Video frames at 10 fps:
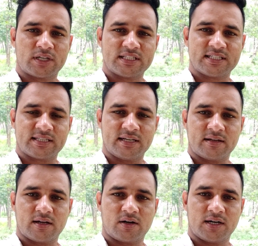कि उनके
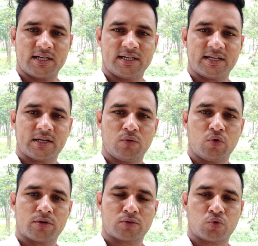जितने कैंडिडेट है
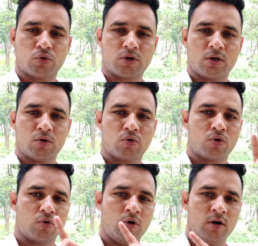वो टोटल
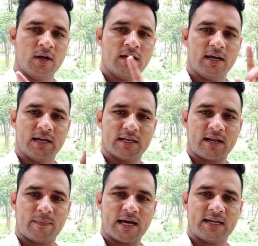लोगों को
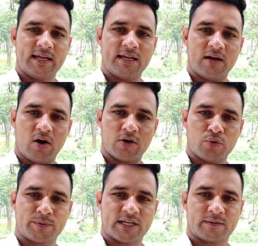रबाले
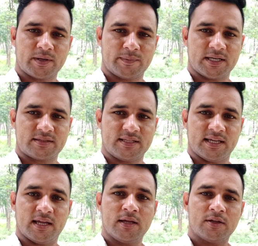अनूप टेक में
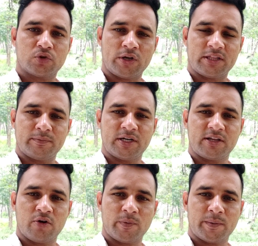भेजती है तो इस
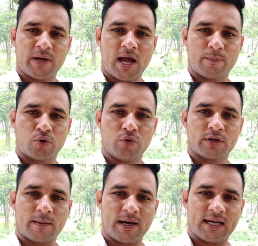वीडियो में मैं
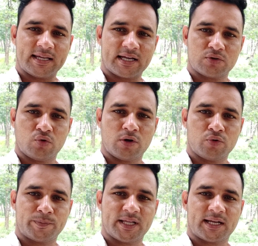आपको रबाले का जो
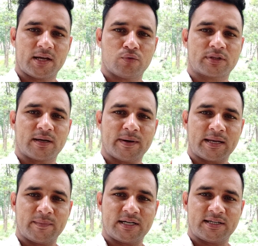अनूप टेक है उसके
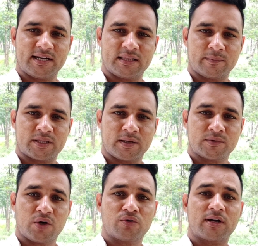बारे में डिटेल्स में
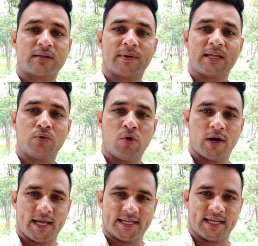समझाऊंगा कि भाई वो
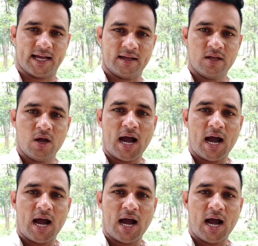है क्या